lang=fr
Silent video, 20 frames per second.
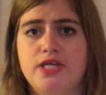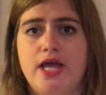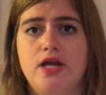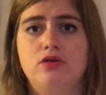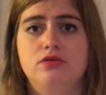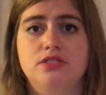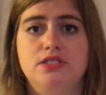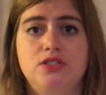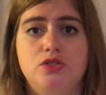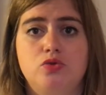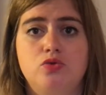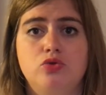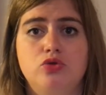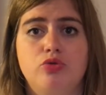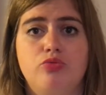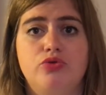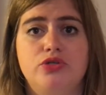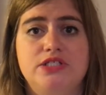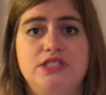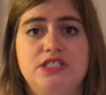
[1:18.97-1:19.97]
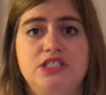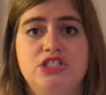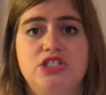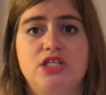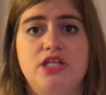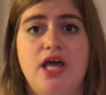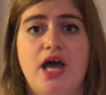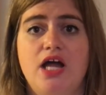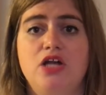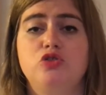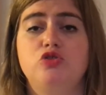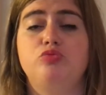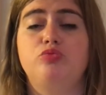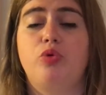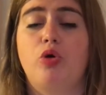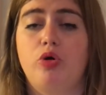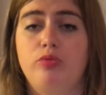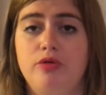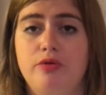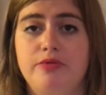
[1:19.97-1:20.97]
avec le discours de politique générale du
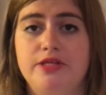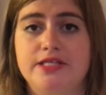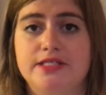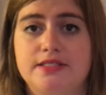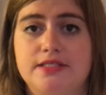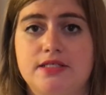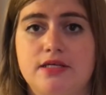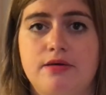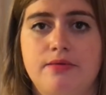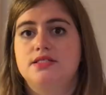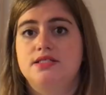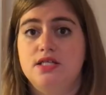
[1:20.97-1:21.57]
Premier ministre.